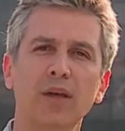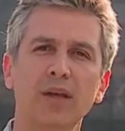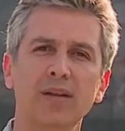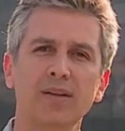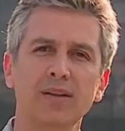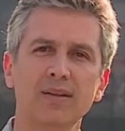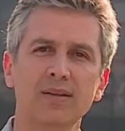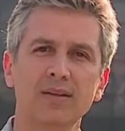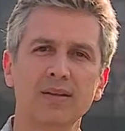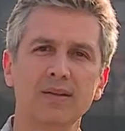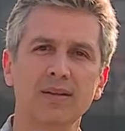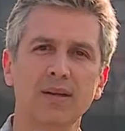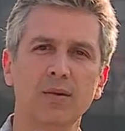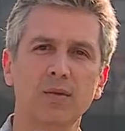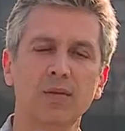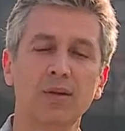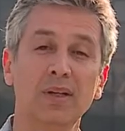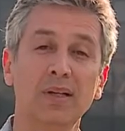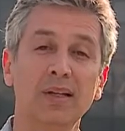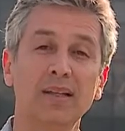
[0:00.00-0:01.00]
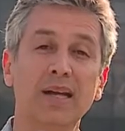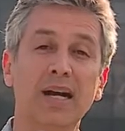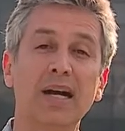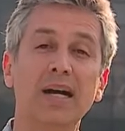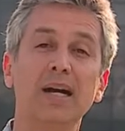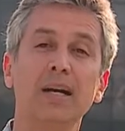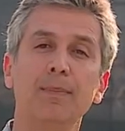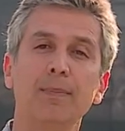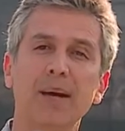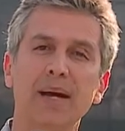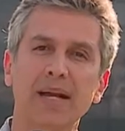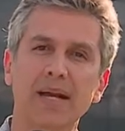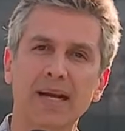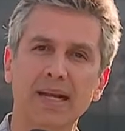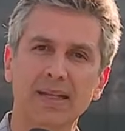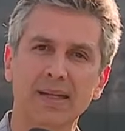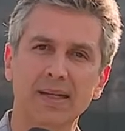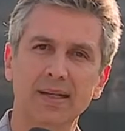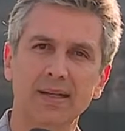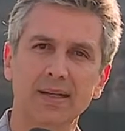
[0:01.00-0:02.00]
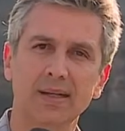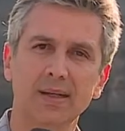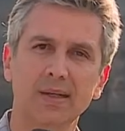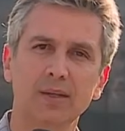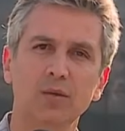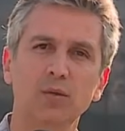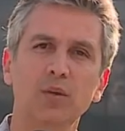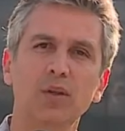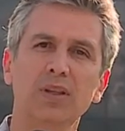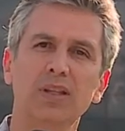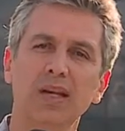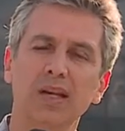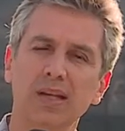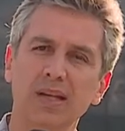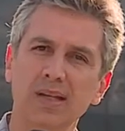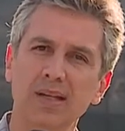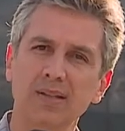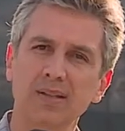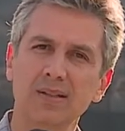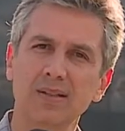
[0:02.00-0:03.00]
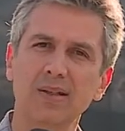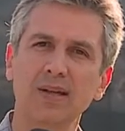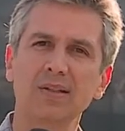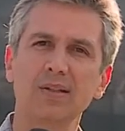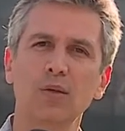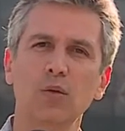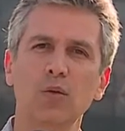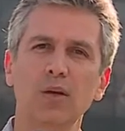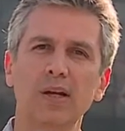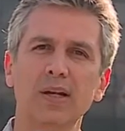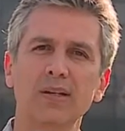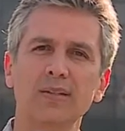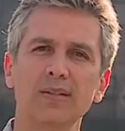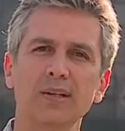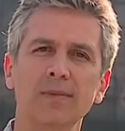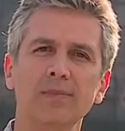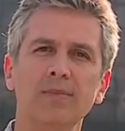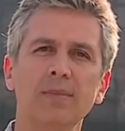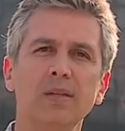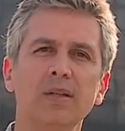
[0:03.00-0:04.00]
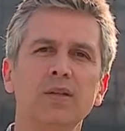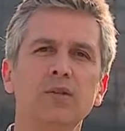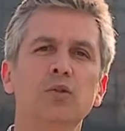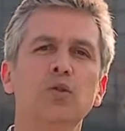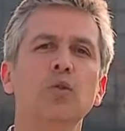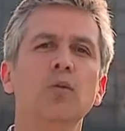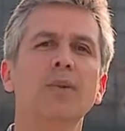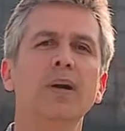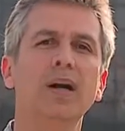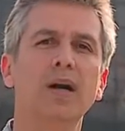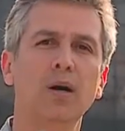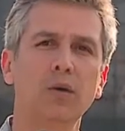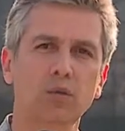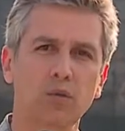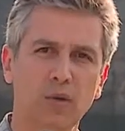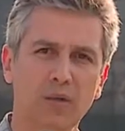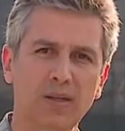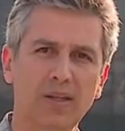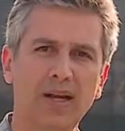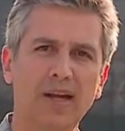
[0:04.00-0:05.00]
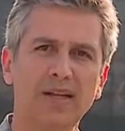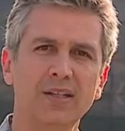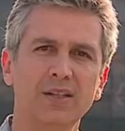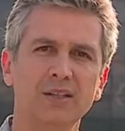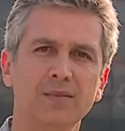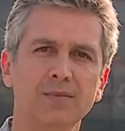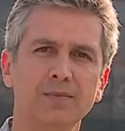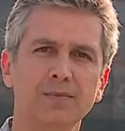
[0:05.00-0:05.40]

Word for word: que a decisão está amparada no interesse da segurança de uma autoridade.